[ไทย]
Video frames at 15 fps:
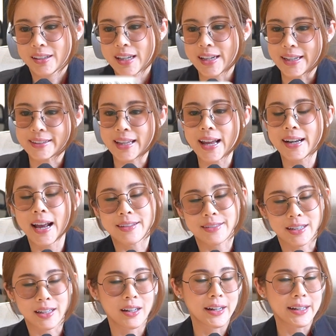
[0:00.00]
หลายๆท่านอาจจะ
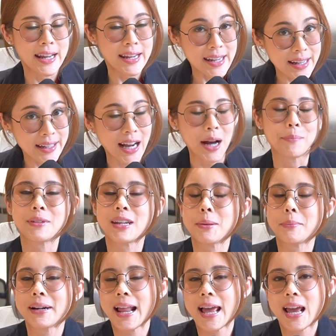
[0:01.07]
เคยได้ยินคำนี้
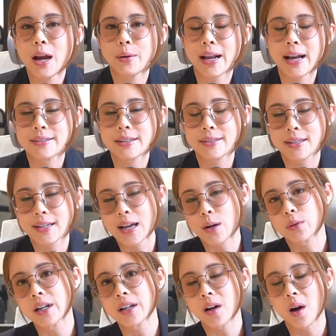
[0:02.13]
มาแล้วนะคะ จริงๆแล้ว
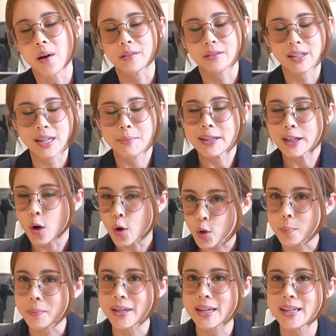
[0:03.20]
เรื่องของ sleep economy